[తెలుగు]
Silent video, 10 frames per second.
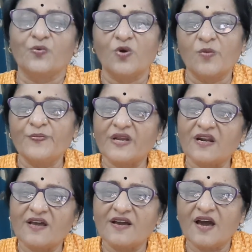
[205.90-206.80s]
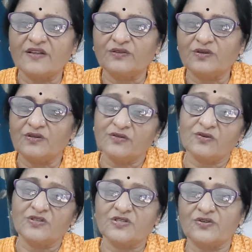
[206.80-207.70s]
ఓం బిర్లా గారితో
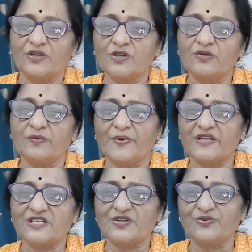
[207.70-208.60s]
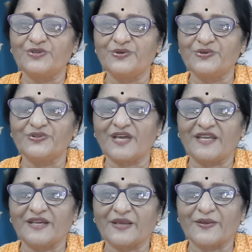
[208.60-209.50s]
ఇంకొంచెం ఎక్కువ పరిచయం ఉండి ఉంటుంది
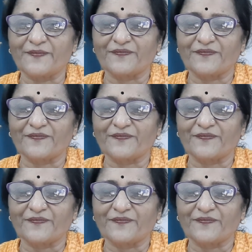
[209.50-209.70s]
ఆయనకి